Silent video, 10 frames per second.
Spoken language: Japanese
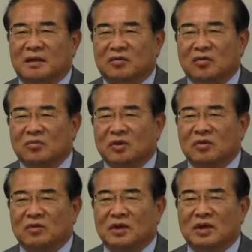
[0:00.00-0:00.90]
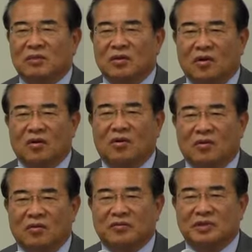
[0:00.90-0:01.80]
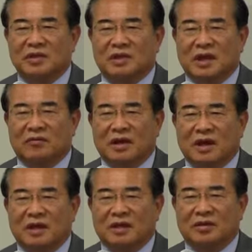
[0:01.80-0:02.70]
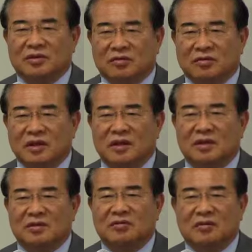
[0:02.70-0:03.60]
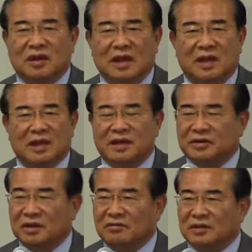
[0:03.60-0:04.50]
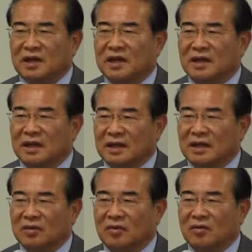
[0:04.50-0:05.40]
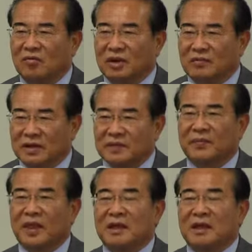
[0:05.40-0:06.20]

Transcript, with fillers: え国民の皆様の不信感は非常に募っていらっしゃるんじゃないかと思います